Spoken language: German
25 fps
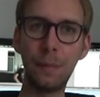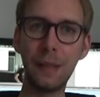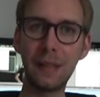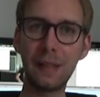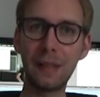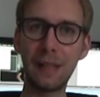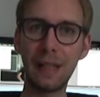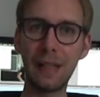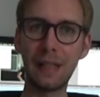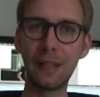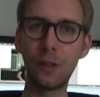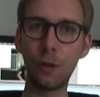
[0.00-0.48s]

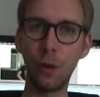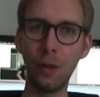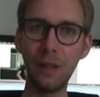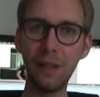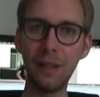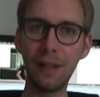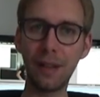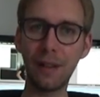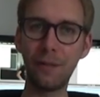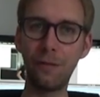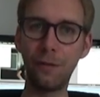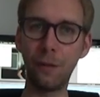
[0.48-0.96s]
bis
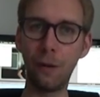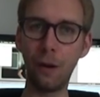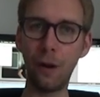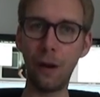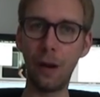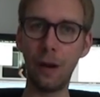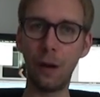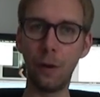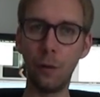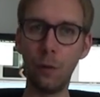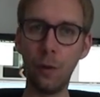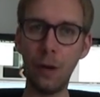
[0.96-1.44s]
Sonntag
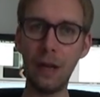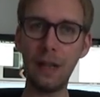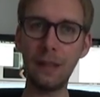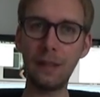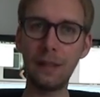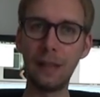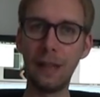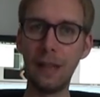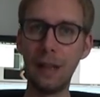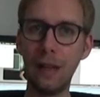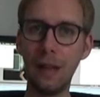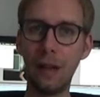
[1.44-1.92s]
vor
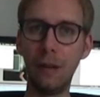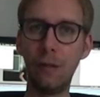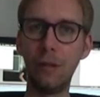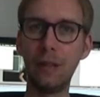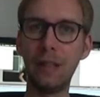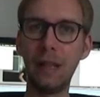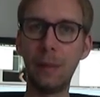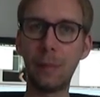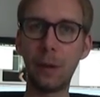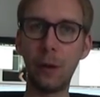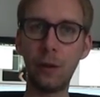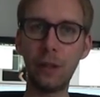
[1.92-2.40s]
Ort
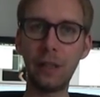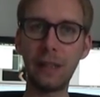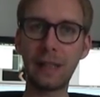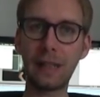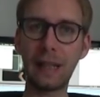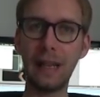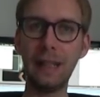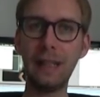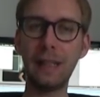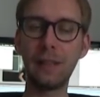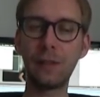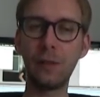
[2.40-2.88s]
und ihr braucht
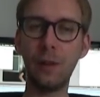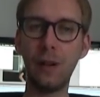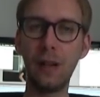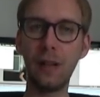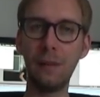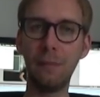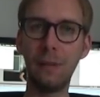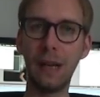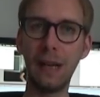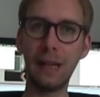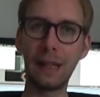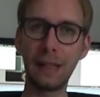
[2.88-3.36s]
euch keine
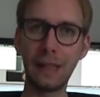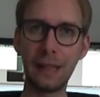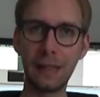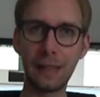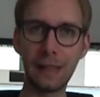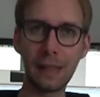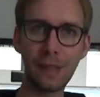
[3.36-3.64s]
Sorgen machen.